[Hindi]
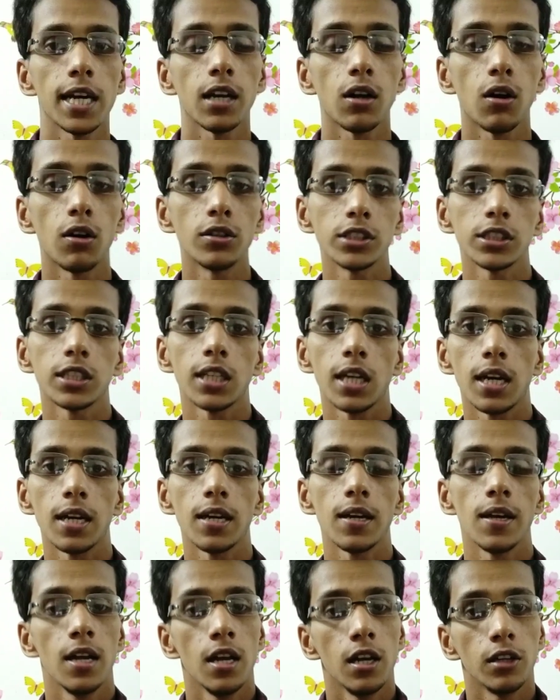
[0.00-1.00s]
है कॉन्स क्या
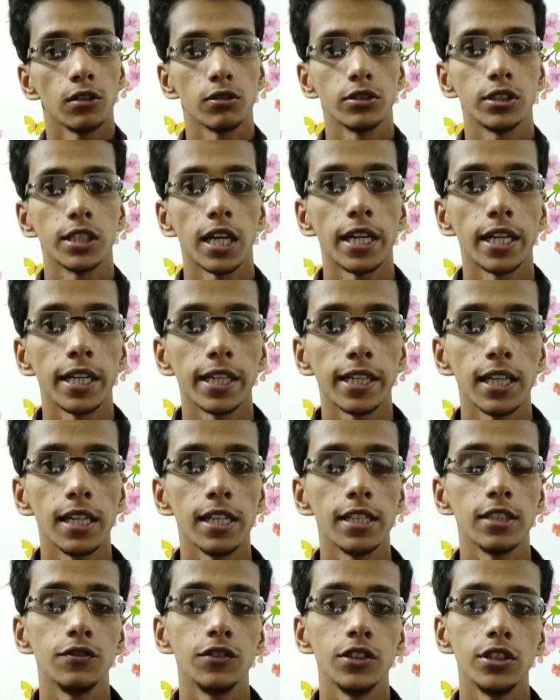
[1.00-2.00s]
है तो जानने के
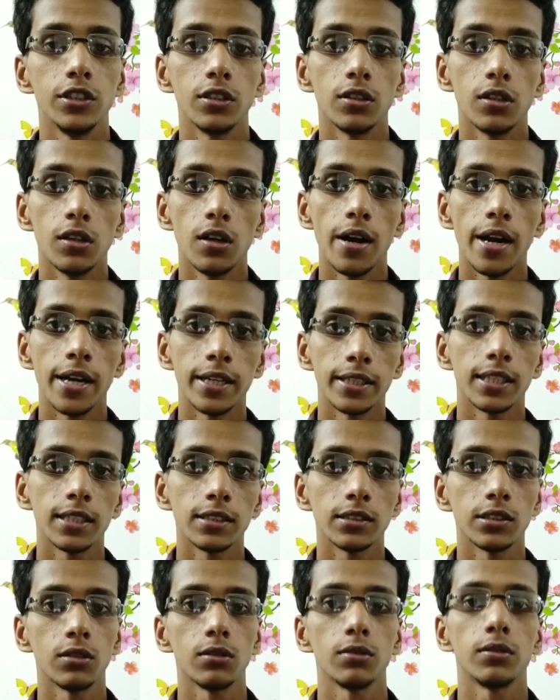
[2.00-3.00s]
लिए इस वीडियो को एंड
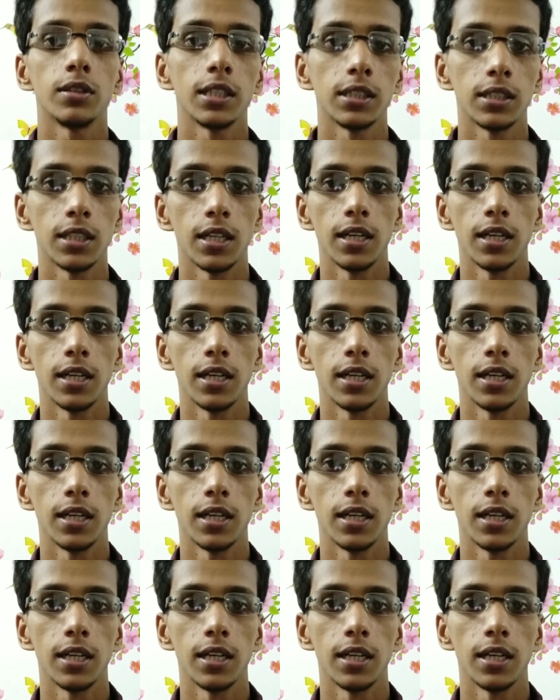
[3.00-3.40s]
तक ज़रूर देखते